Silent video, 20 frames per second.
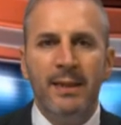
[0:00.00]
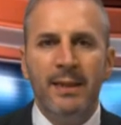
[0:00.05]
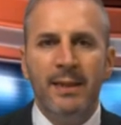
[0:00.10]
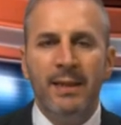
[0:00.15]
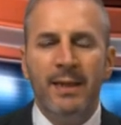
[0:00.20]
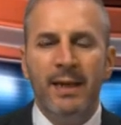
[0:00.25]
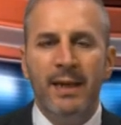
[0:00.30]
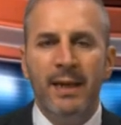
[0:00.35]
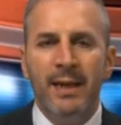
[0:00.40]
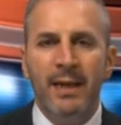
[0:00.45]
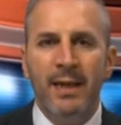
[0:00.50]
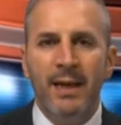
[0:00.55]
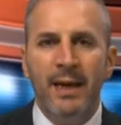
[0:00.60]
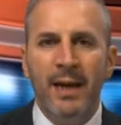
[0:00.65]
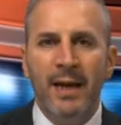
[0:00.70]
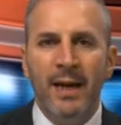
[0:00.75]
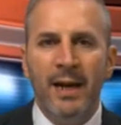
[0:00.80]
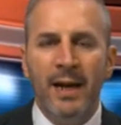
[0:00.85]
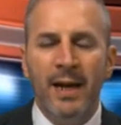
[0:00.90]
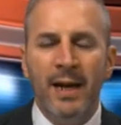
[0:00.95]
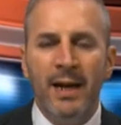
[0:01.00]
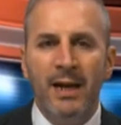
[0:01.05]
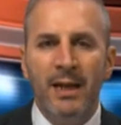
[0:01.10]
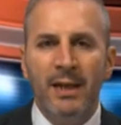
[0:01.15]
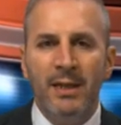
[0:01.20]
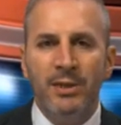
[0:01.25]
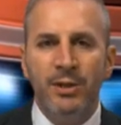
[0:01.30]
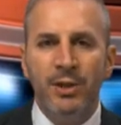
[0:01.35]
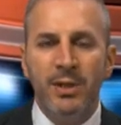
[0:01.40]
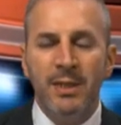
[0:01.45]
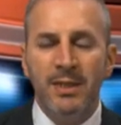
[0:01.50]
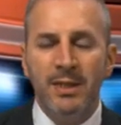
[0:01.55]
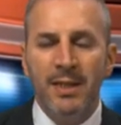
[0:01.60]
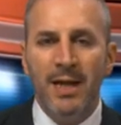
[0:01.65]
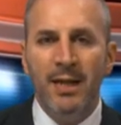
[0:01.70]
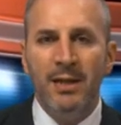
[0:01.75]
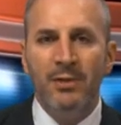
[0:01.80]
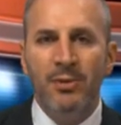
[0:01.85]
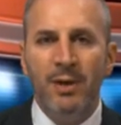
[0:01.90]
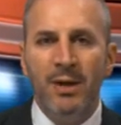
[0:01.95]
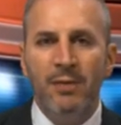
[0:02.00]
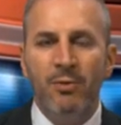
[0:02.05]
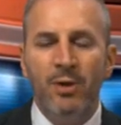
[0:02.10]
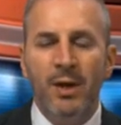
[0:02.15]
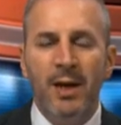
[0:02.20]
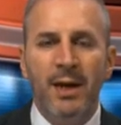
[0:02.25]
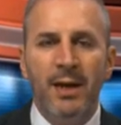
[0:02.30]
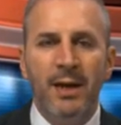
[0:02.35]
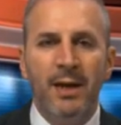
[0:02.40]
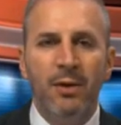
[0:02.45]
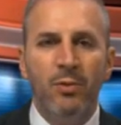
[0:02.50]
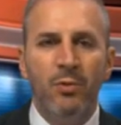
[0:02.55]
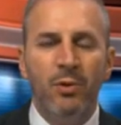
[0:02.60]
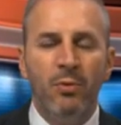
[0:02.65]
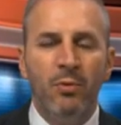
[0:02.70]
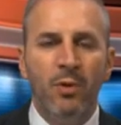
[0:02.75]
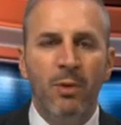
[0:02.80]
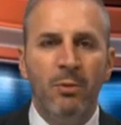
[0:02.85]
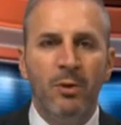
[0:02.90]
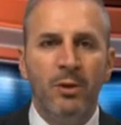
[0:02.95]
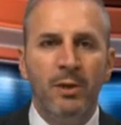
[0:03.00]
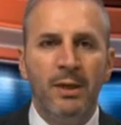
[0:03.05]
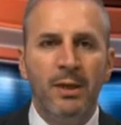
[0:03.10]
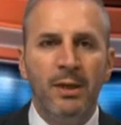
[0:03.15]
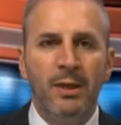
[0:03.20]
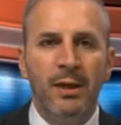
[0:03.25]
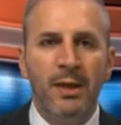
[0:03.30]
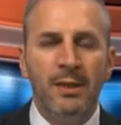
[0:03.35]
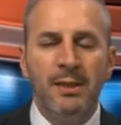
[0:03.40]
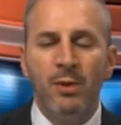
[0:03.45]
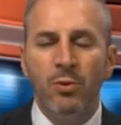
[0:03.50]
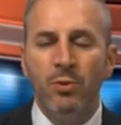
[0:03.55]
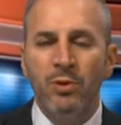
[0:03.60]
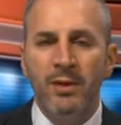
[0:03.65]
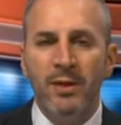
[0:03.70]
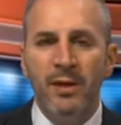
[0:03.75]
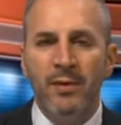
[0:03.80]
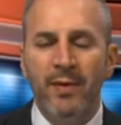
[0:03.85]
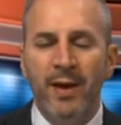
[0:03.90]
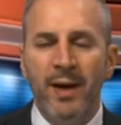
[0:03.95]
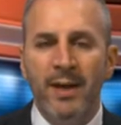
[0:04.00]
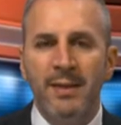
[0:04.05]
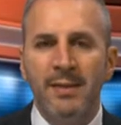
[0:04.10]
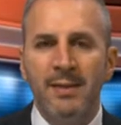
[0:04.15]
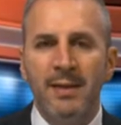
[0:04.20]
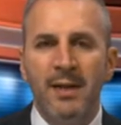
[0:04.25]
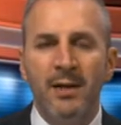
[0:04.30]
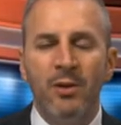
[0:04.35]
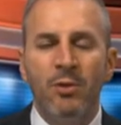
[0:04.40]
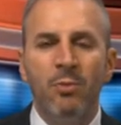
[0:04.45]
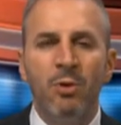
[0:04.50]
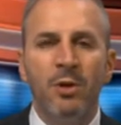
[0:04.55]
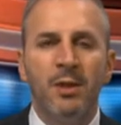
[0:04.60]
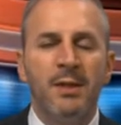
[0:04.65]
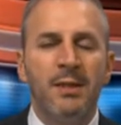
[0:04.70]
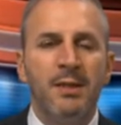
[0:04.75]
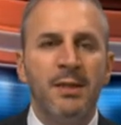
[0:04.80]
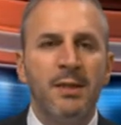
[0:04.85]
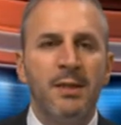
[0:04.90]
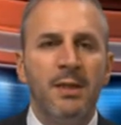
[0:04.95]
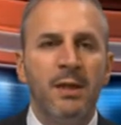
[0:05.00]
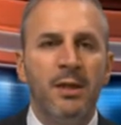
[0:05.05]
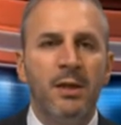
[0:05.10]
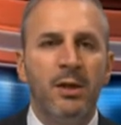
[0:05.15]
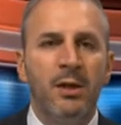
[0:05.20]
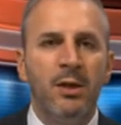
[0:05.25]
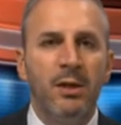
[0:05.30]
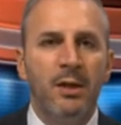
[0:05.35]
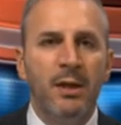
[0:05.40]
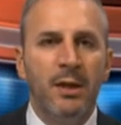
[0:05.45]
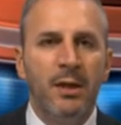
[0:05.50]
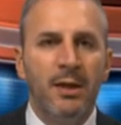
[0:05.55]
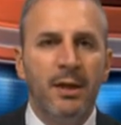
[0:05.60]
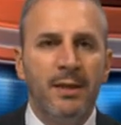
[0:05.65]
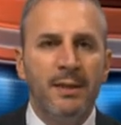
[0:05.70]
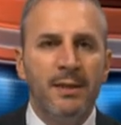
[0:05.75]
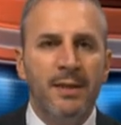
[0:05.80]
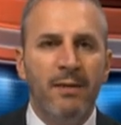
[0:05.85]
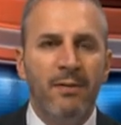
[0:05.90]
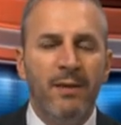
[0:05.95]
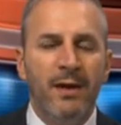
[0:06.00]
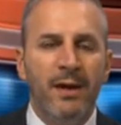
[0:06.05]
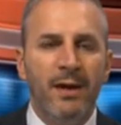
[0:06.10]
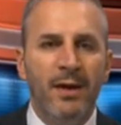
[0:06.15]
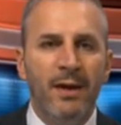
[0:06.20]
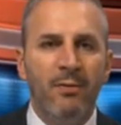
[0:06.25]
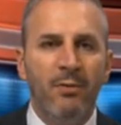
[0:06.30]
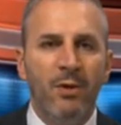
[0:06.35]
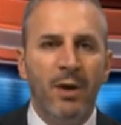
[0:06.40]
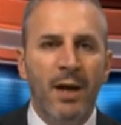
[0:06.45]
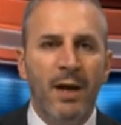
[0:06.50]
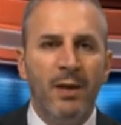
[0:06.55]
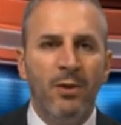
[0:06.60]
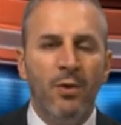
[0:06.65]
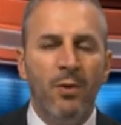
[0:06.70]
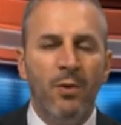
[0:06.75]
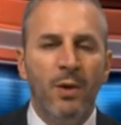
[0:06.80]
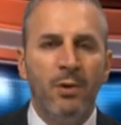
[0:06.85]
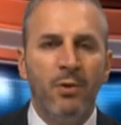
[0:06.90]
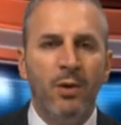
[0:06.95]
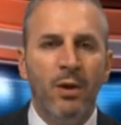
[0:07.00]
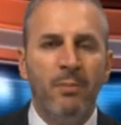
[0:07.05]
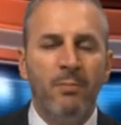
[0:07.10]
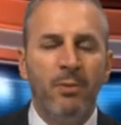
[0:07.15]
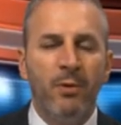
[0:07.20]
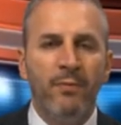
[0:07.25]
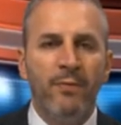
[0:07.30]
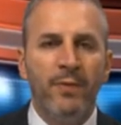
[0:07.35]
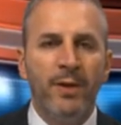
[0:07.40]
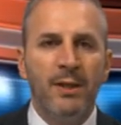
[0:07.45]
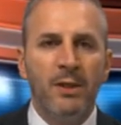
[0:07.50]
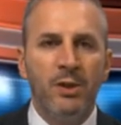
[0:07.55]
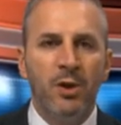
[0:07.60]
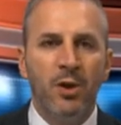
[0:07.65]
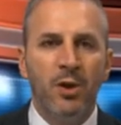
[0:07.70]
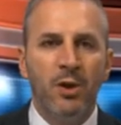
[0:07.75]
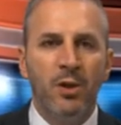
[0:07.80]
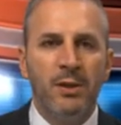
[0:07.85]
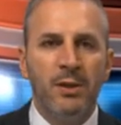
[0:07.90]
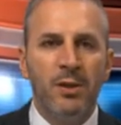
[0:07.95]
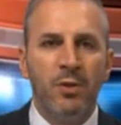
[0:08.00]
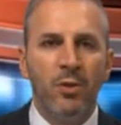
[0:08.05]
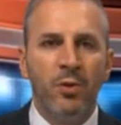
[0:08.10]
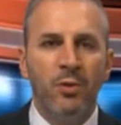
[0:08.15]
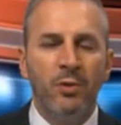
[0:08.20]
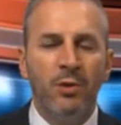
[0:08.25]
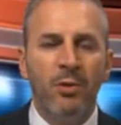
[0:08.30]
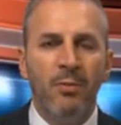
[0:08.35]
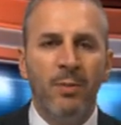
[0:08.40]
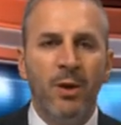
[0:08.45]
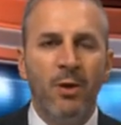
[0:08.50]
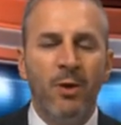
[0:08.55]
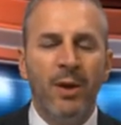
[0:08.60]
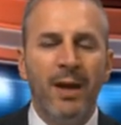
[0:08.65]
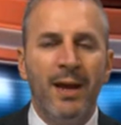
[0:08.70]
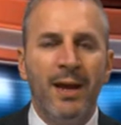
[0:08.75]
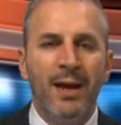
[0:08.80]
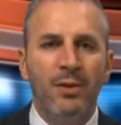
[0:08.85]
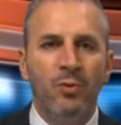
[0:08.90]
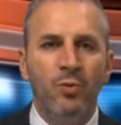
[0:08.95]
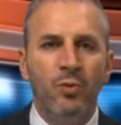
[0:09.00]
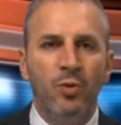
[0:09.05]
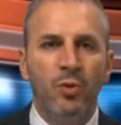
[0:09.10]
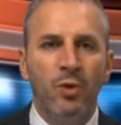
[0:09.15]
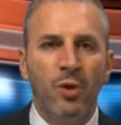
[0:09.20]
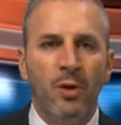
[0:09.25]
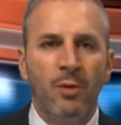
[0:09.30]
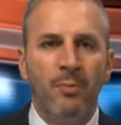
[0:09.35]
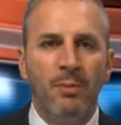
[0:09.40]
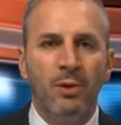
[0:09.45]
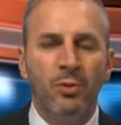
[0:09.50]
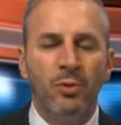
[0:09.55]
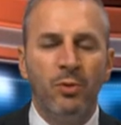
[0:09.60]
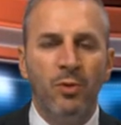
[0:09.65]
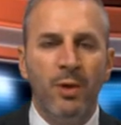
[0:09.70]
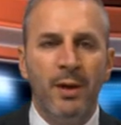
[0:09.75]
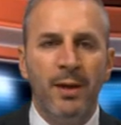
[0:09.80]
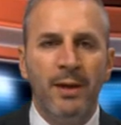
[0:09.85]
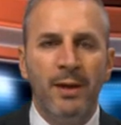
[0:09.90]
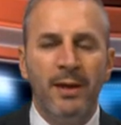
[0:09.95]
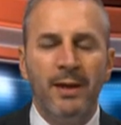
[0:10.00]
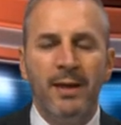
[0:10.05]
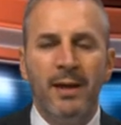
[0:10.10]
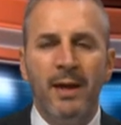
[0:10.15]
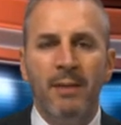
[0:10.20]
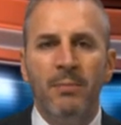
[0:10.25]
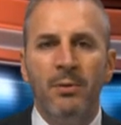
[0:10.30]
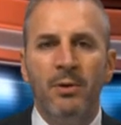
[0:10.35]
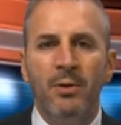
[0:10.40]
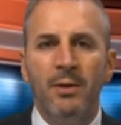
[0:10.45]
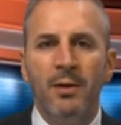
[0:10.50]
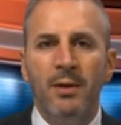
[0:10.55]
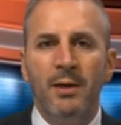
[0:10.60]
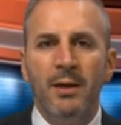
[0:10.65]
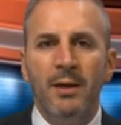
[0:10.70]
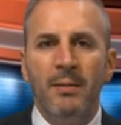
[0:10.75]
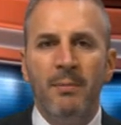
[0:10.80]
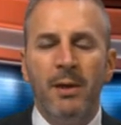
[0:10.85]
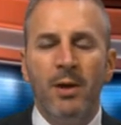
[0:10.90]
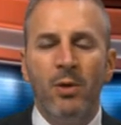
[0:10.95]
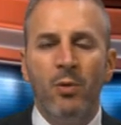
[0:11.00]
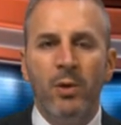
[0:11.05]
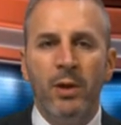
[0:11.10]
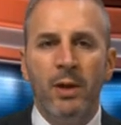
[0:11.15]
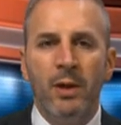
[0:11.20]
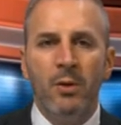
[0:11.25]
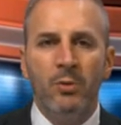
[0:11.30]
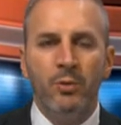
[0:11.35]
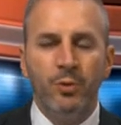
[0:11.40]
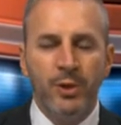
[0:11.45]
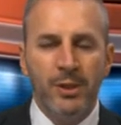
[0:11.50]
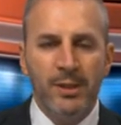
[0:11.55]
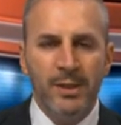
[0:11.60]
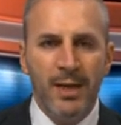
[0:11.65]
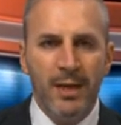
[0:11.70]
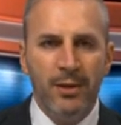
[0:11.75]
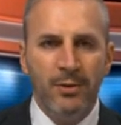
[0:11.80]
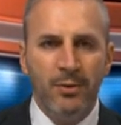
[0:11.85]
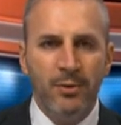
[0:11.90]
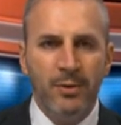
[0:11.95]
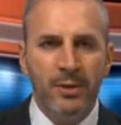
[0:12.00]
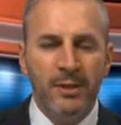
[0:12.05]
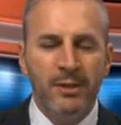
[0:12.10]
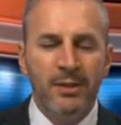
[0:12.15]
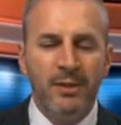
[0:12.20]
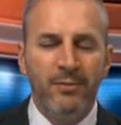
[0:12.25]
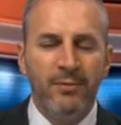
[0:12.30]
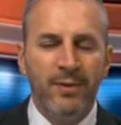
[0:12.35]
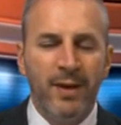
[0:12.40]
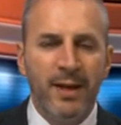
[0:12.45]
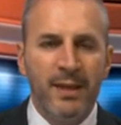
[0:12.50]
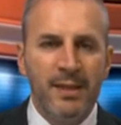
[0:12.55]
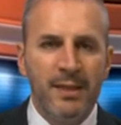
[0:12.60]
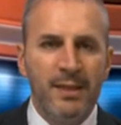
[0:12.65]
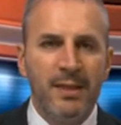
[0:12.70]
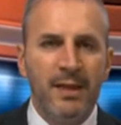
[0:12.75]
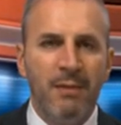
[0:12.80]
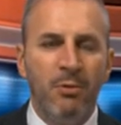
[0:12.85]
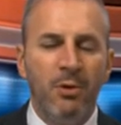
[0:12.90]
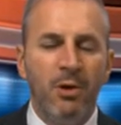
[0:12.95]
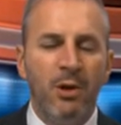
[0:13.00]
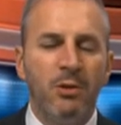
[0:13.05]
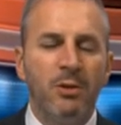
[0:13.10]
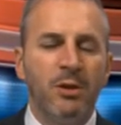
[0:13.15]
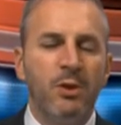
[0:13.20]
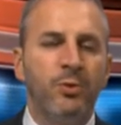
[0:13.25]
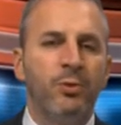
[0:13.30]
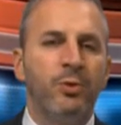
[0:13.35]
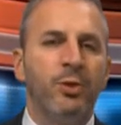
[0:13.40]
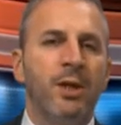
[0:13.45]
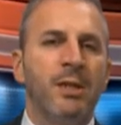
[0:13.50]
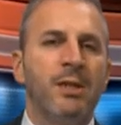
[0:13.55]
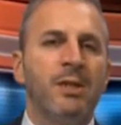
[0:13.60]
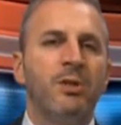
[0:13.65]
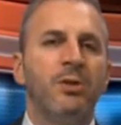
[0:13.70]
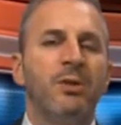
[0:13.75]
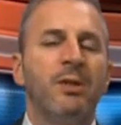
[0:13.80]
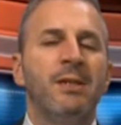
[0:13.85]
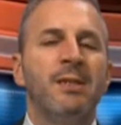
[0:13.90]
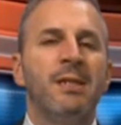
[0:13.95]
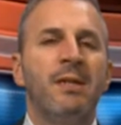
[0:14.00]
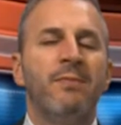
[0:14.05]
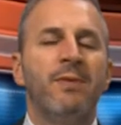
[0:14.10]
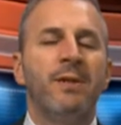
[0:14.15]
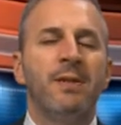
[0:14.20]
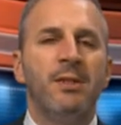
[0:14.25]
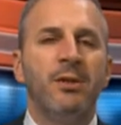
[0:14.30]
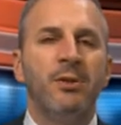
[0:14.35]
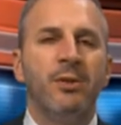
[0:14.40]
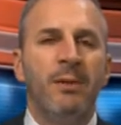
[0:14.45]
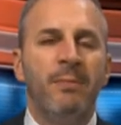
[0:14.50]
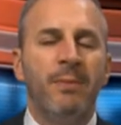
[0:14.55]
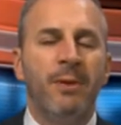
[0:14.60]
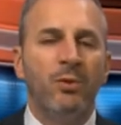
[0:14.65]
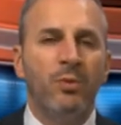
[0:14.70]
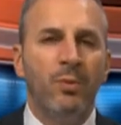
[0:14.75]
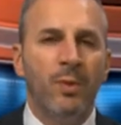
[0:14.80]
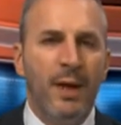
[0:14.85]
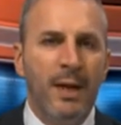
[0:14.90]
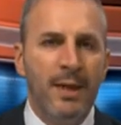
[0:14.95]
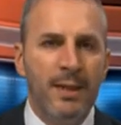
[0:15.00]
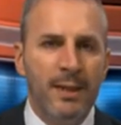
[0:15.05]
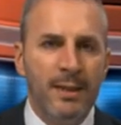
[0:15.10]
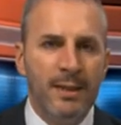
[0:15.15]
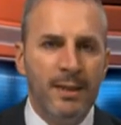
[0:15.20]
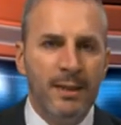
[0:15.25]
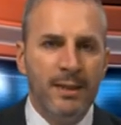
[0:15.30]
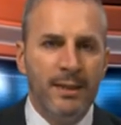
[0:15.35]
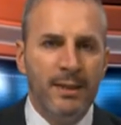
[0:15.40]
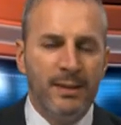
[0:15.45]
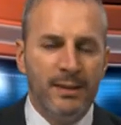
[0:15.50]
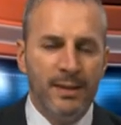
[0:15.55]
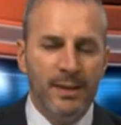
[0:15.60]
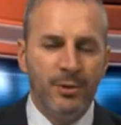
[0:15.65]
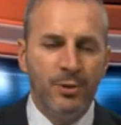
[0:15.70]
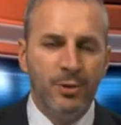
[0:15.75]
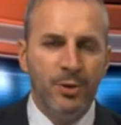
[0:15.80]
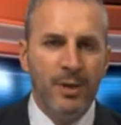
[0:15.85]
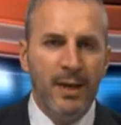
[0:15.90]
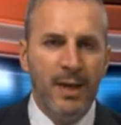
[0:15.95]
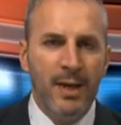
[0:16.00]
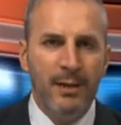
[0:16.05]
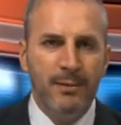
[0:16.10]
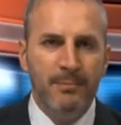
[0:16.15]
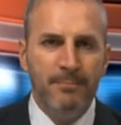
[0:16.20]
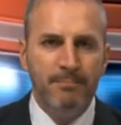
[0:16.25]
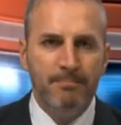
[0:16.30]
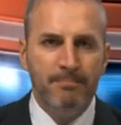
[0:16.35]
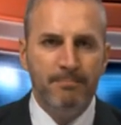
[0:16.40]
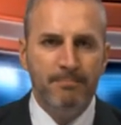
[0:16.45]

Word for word: che era a Cessalto a lavorare, lui è un uomo della salute di Livenza nel comune di Sestino, stava lavorando quando all'improvviso è stato colto da un malore, è caduto, ha battuto anche il capo, per lui non c'è stato niente da fare. Sentiamo che cosa è successo nel servizio di apertura del telegiornale.